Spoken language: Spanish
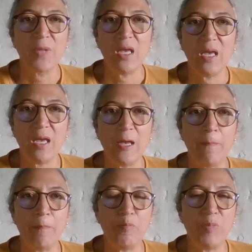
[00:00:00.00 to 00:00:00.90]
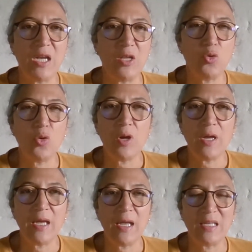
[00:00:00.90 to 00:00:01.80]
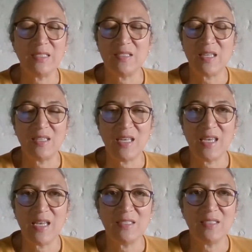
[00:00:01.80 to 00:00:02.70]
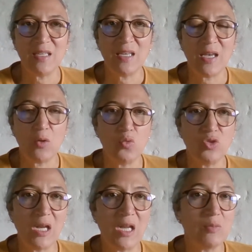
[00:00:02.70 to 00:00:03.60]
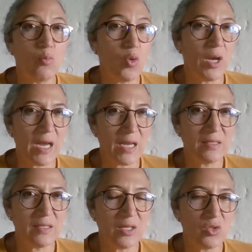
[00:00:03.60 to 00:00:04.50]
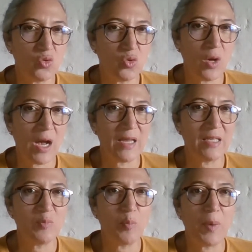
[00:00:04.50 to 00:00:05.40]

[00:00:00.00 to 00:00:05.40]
eh, mirando eh, las estrategias que usan las mujeres en sus hogares